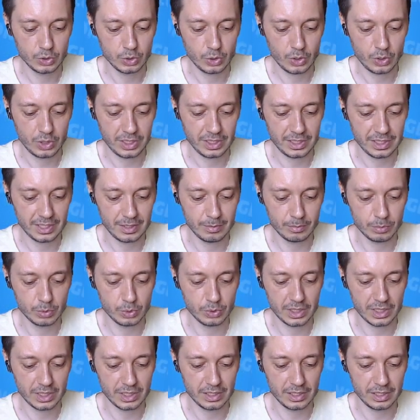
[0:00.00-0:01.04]
Şöyle gidelim
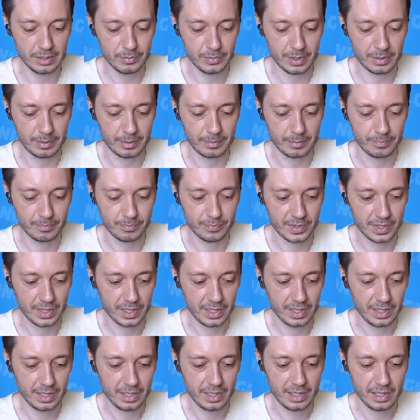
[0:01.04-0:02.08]
bunu da alalım tamam.
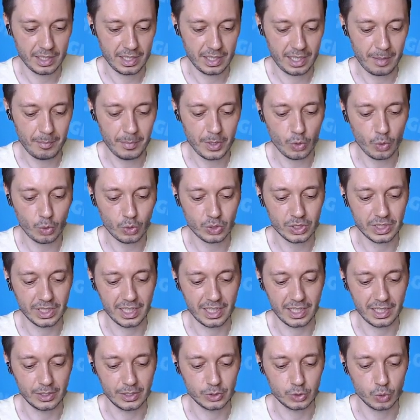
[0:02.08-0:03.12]
Ama yok
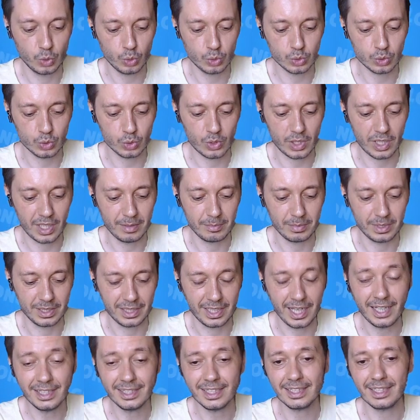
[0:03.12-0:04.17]
ya çok zor abi.
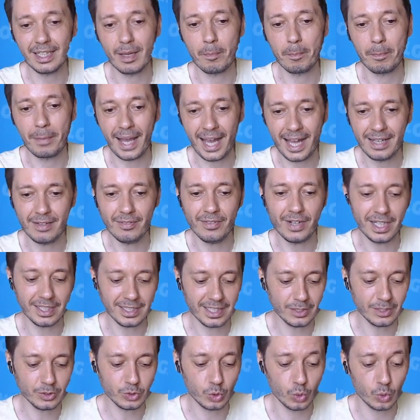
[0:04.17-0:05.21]
Gerçekten bel
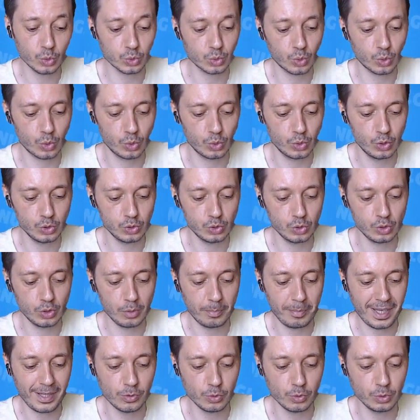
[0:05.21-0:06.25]
varken çok zor oluyor.
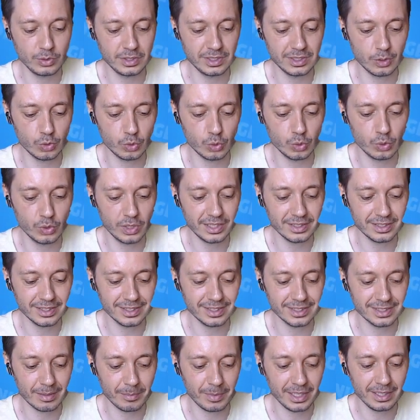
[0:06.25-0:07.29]
Çünkü bel ultisini
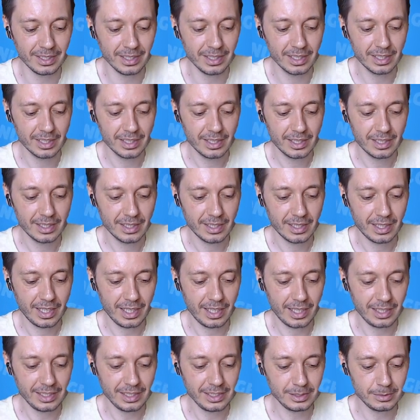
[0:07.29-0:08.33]
kullandığı zaman
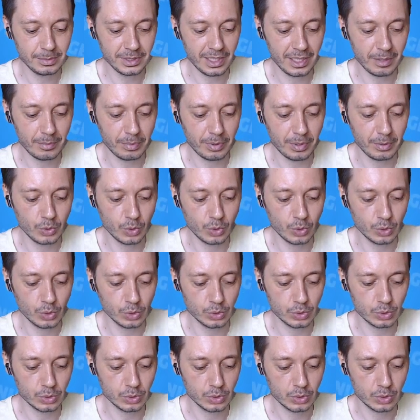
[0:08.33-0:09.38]
e, hiçbir şey
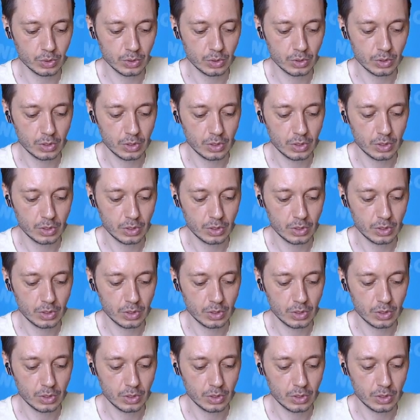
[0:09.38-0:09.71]
yapamıyoruz.